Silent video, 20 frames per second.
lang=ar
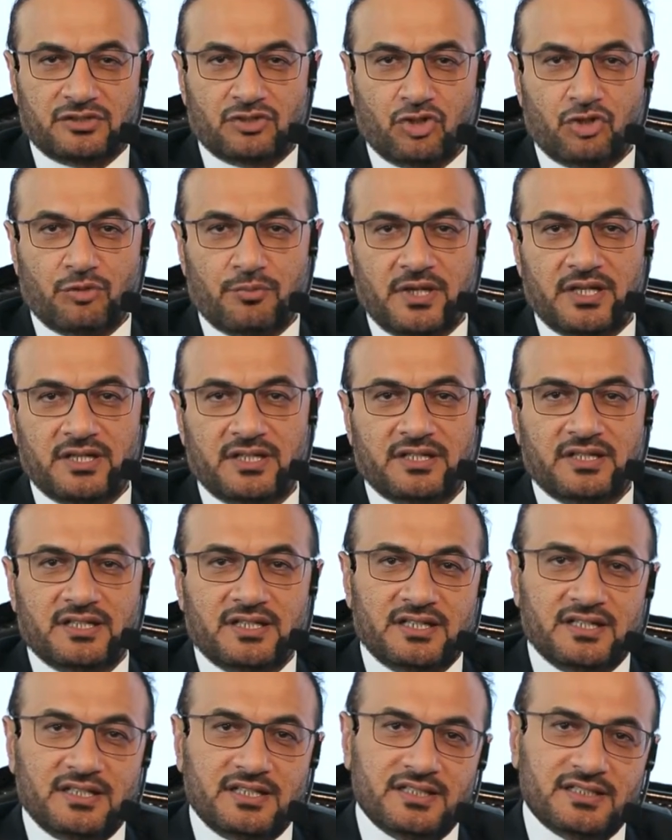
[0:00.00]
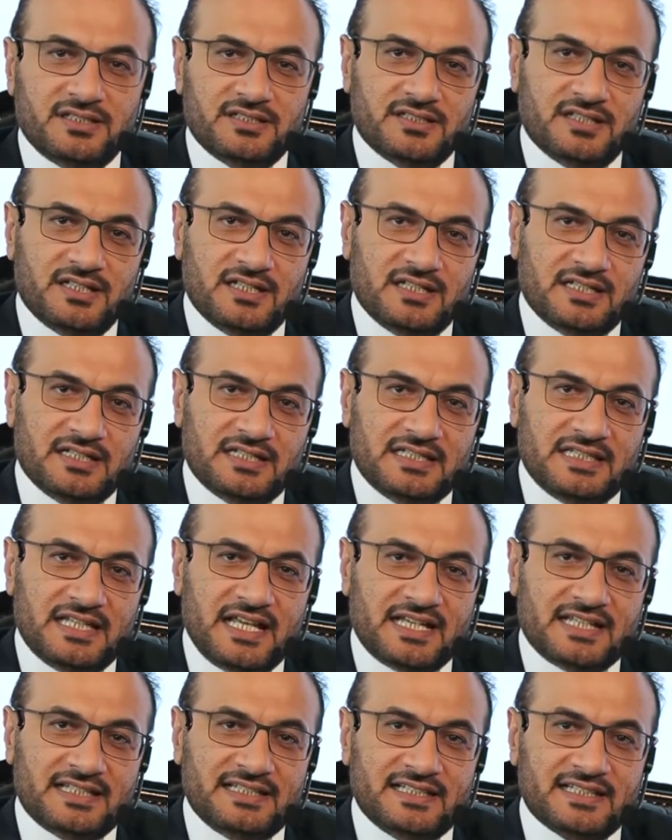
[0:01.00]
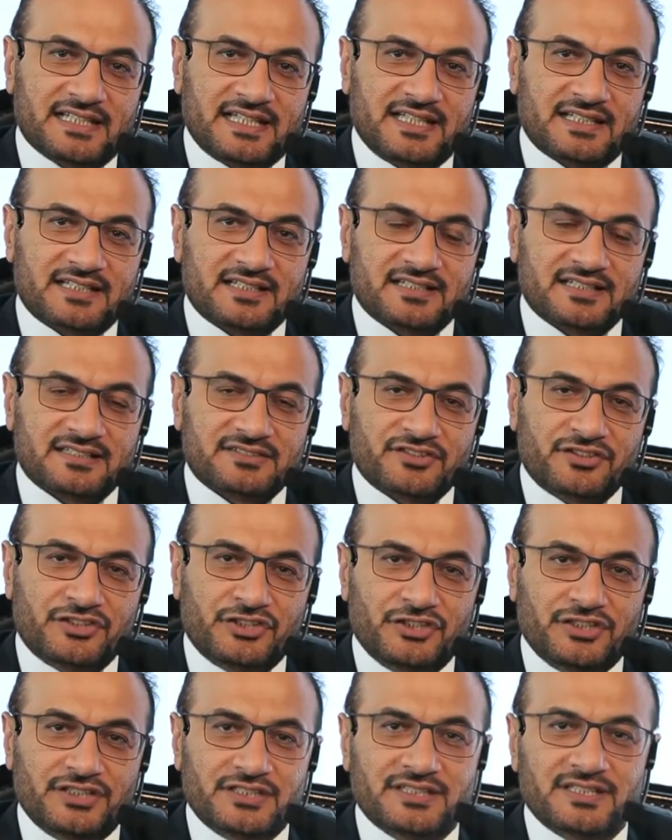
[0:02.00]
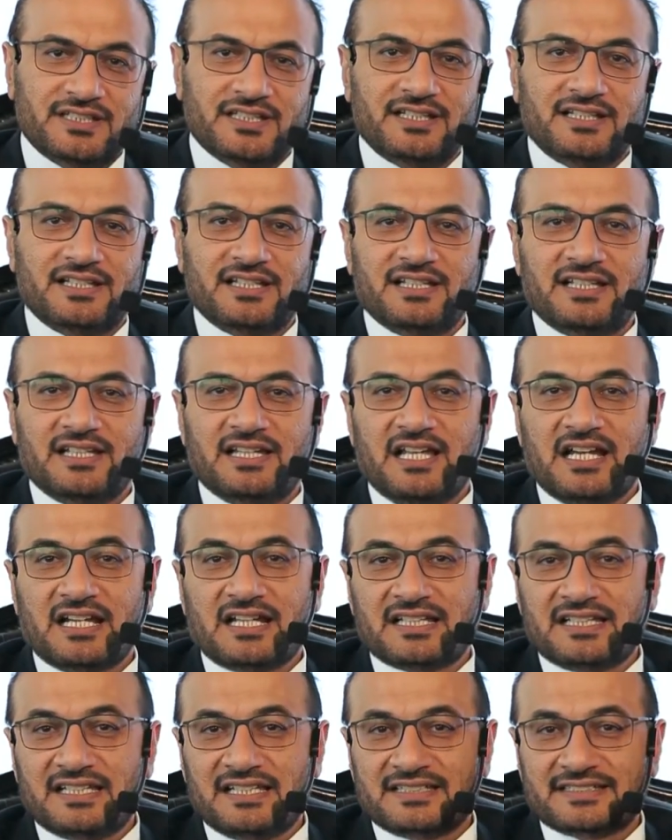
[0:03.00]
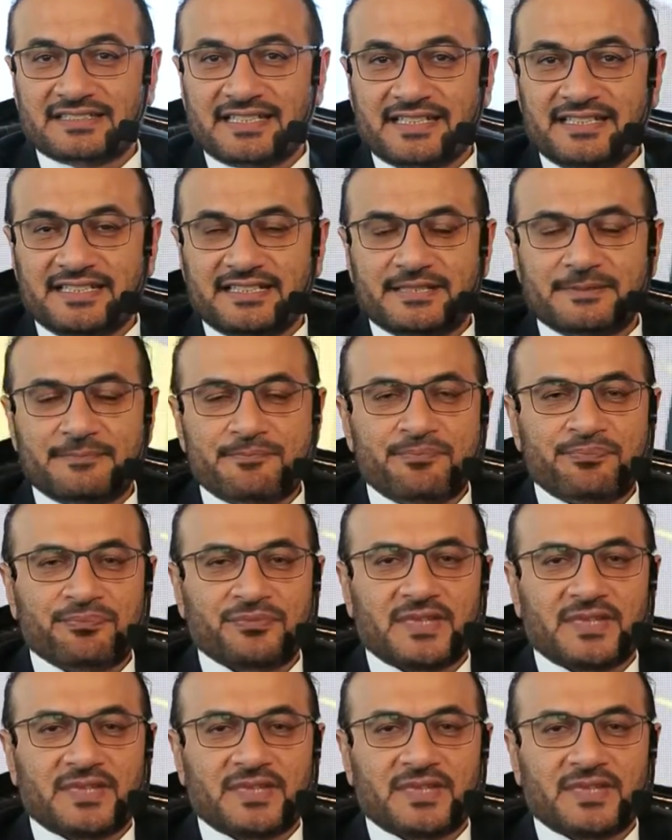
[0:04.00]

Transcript: التخمه آه، الاكل الغير صحي الاكل السريع